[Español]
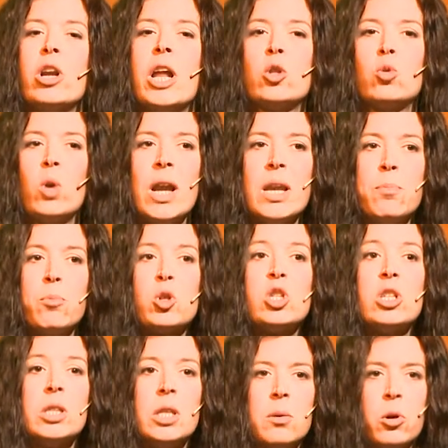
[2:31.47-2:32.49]
natural y
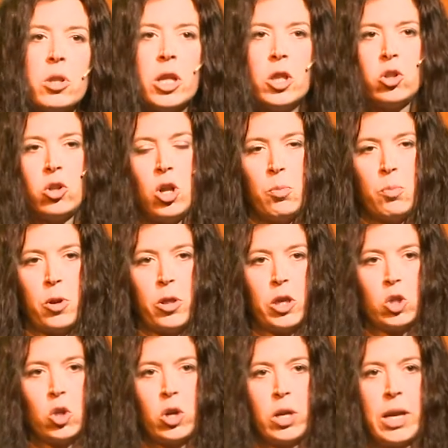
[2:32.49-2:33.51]
positivo dentro del
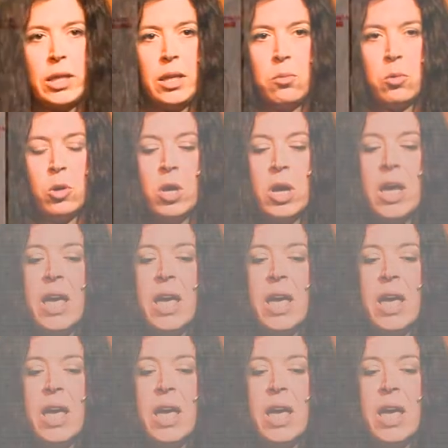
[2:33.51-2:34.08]
proceso creativo.